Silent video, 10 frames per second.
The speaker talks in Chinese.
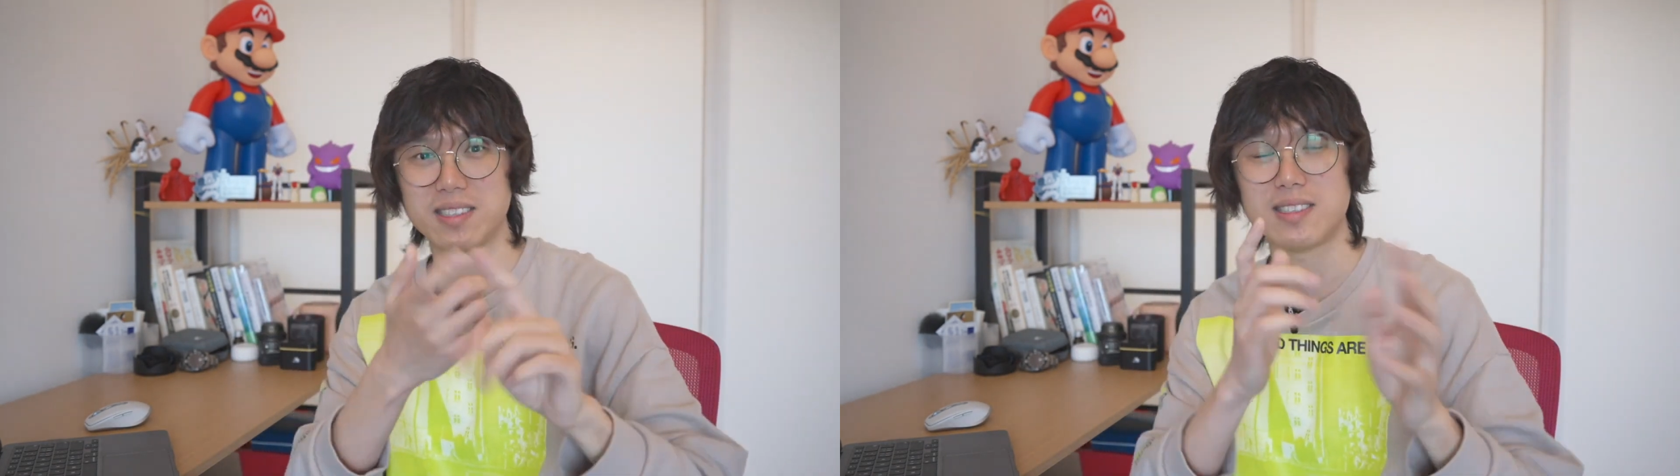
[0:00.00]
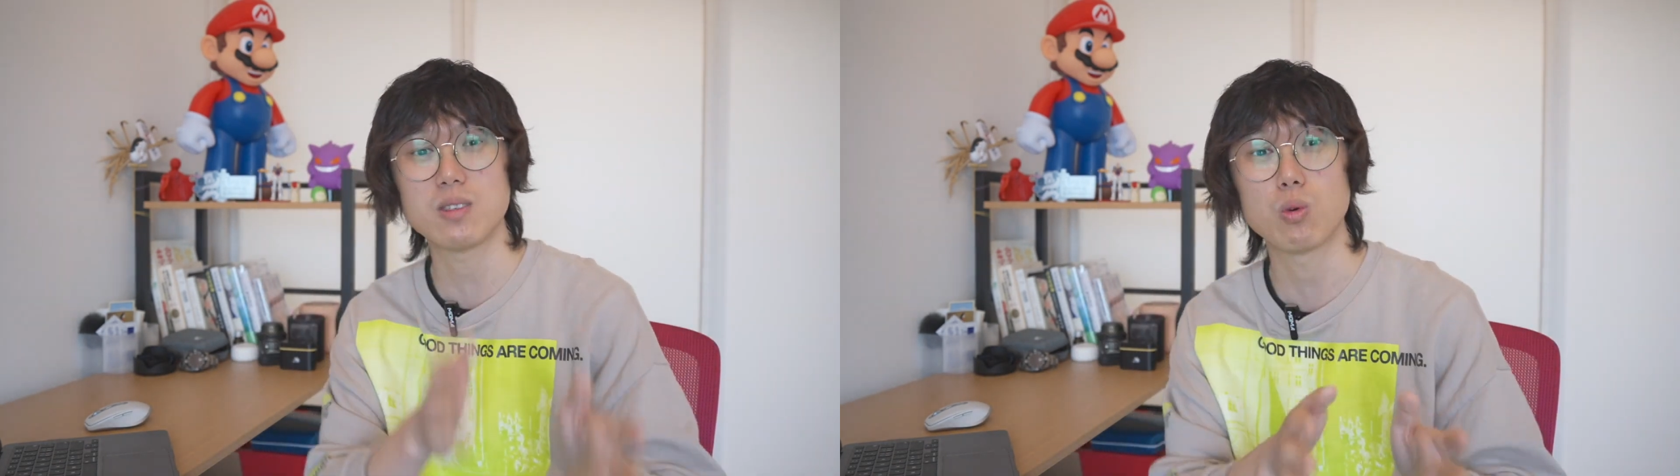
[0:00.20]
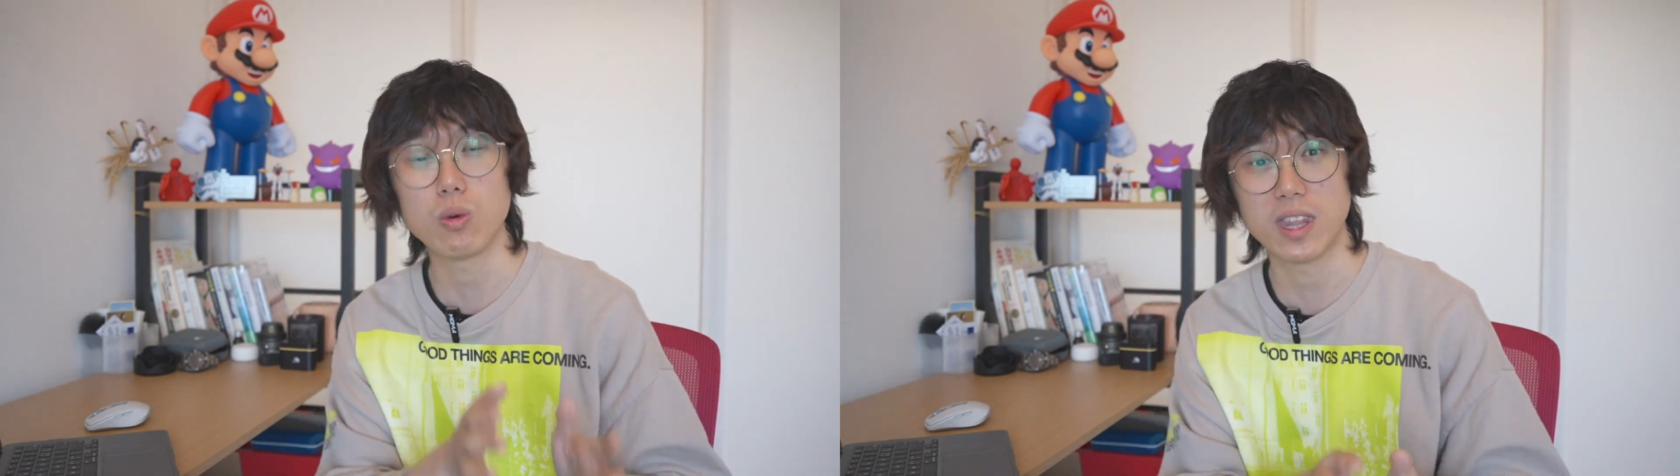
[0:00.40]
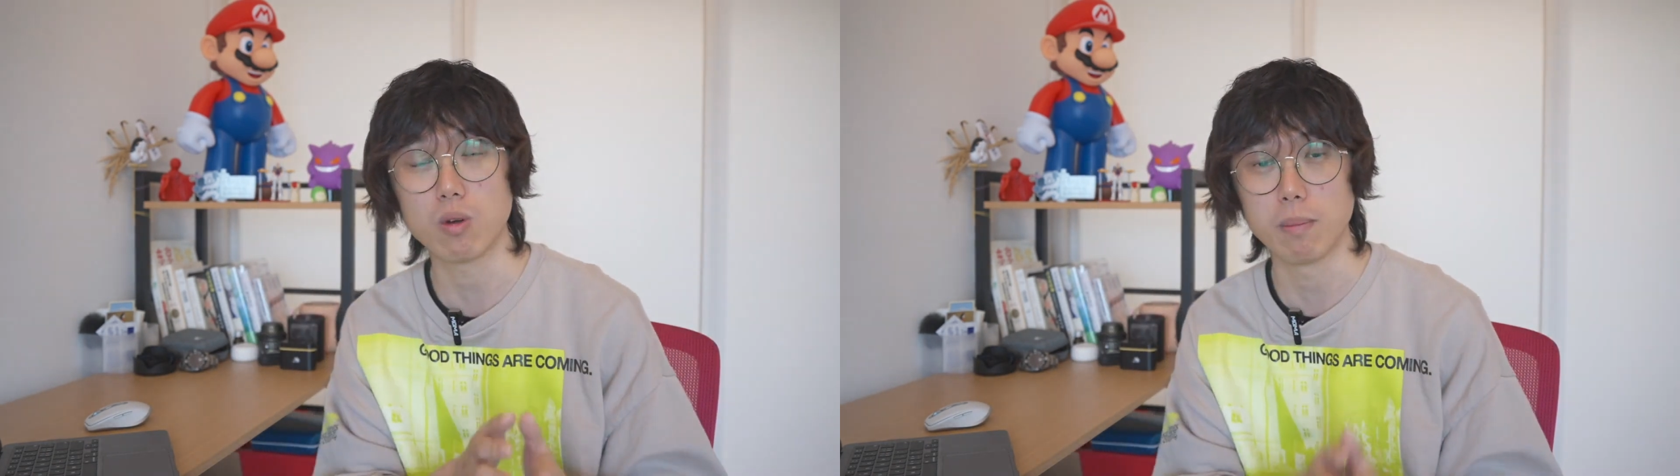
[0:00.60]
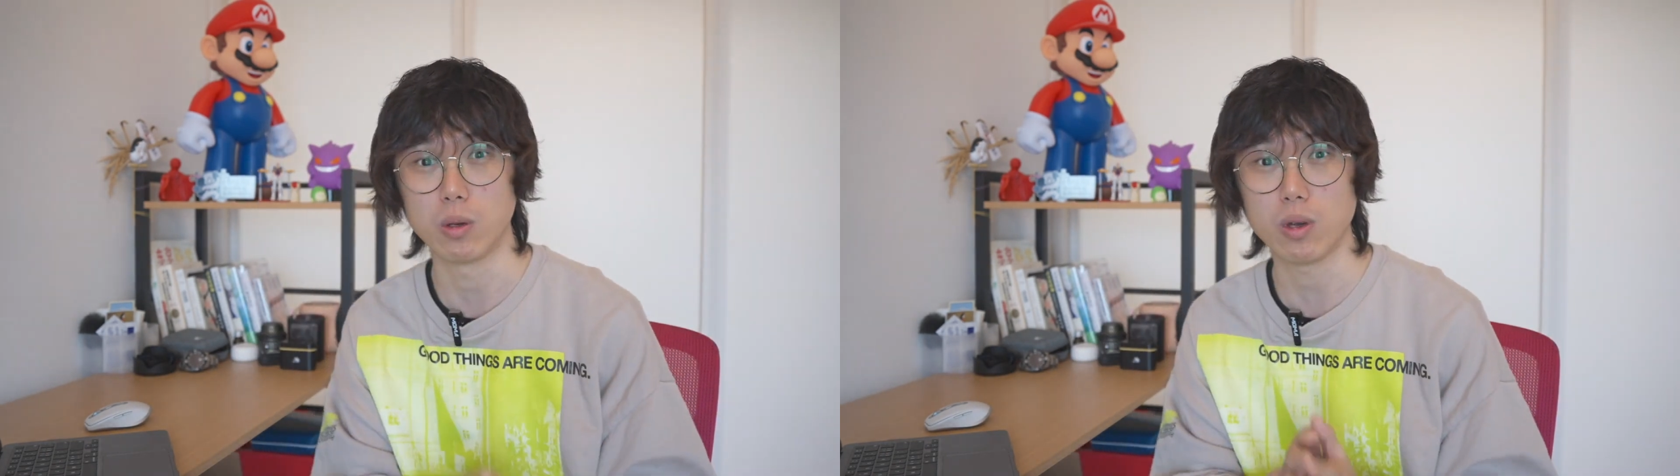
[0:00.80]
似乎离
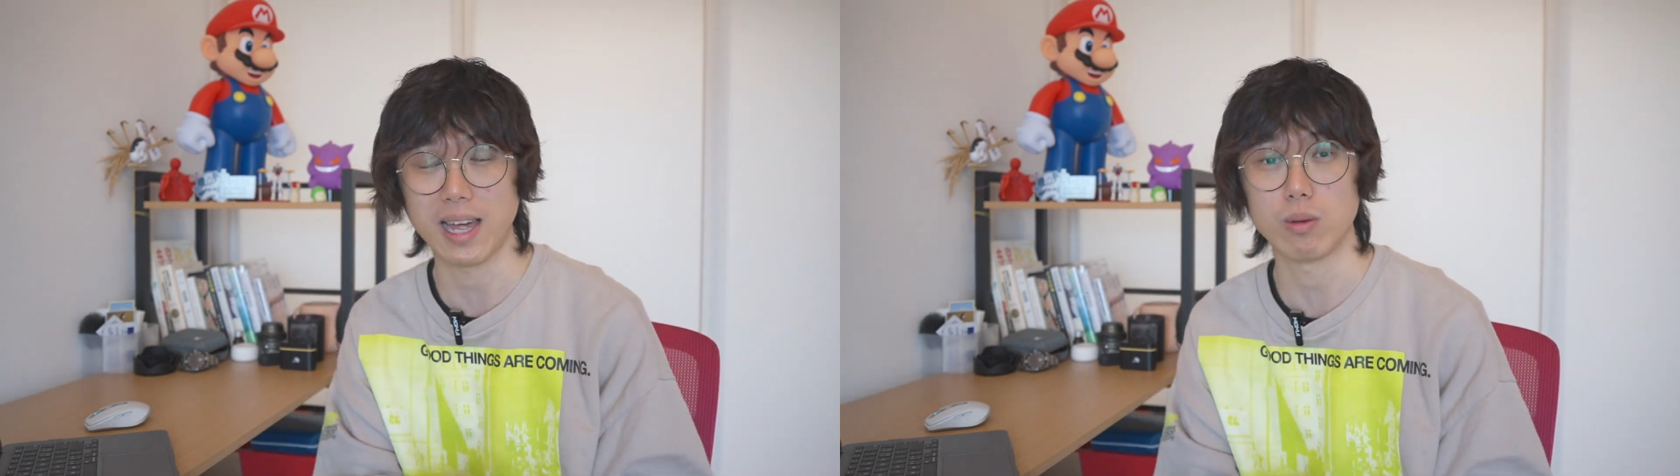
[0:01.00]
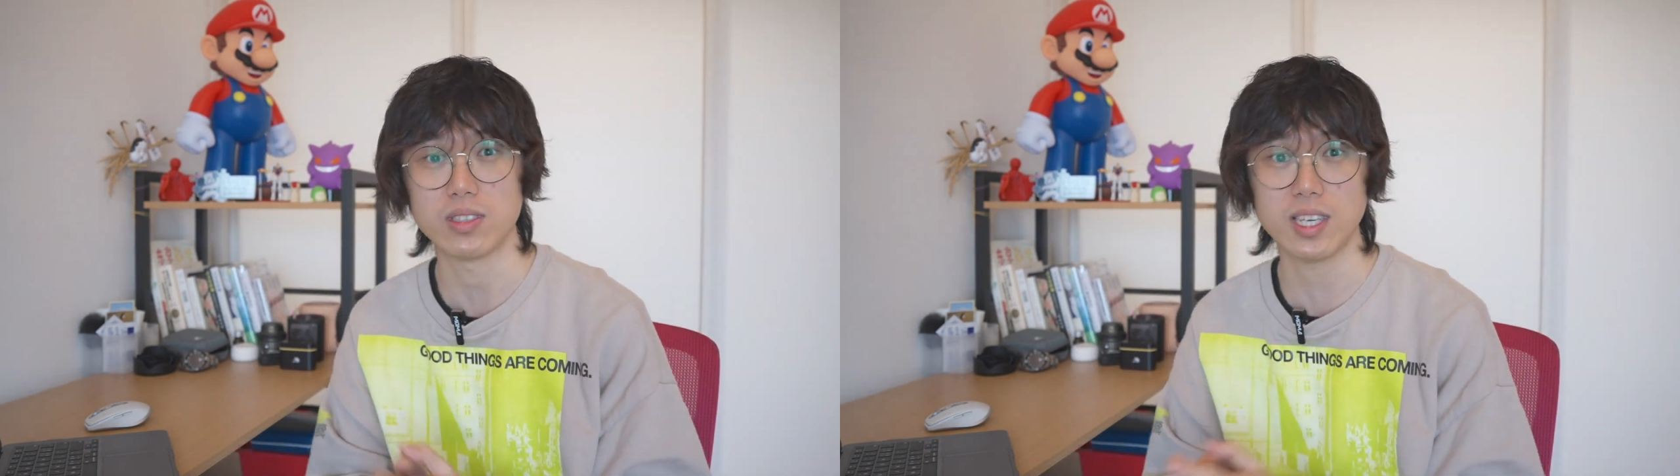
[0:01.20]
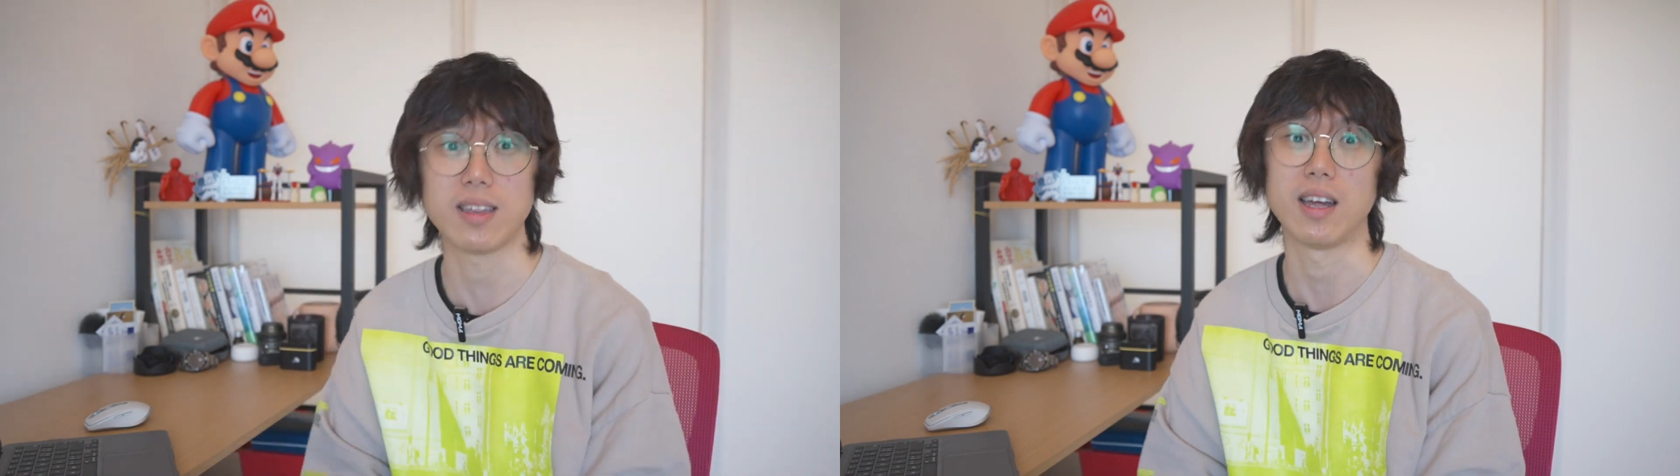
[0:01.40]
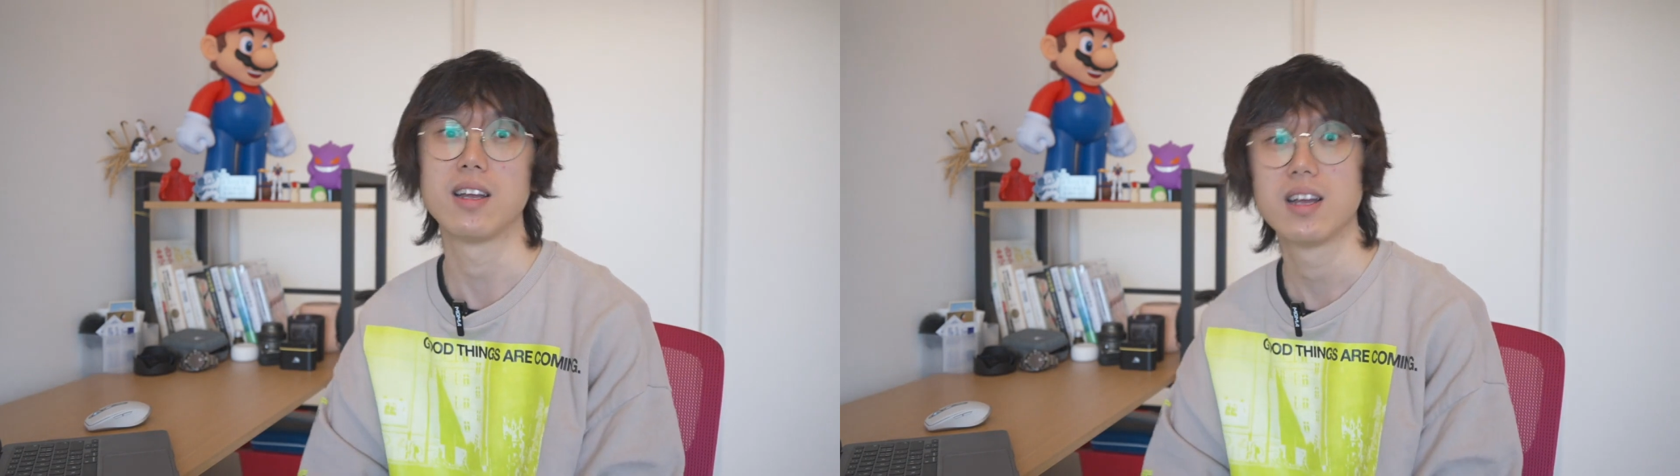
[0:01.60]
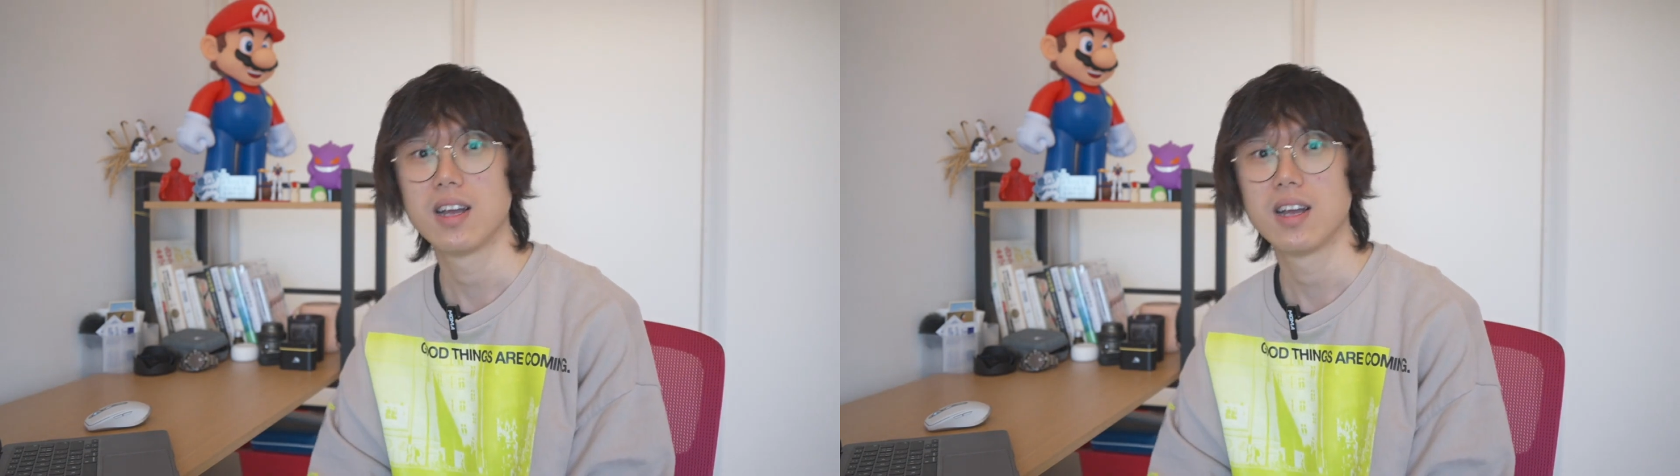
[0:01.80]
我们越来越近了。